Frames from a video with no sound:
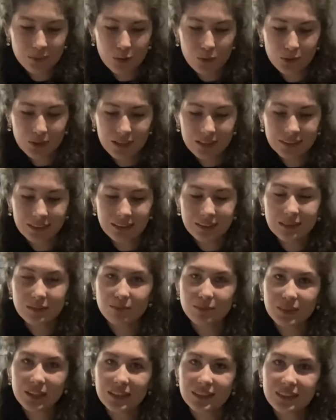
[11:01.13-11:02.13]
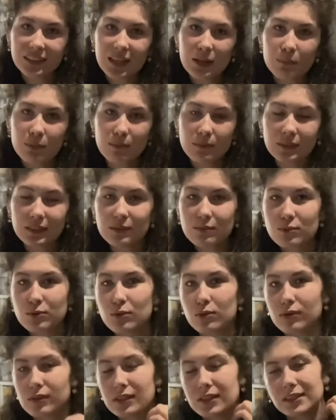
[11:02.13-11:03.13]
konu anlatımlarını. Yapamadığım
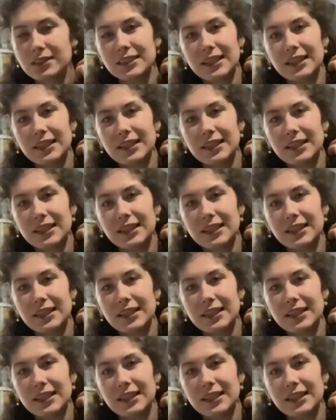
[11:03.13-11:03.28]
soruları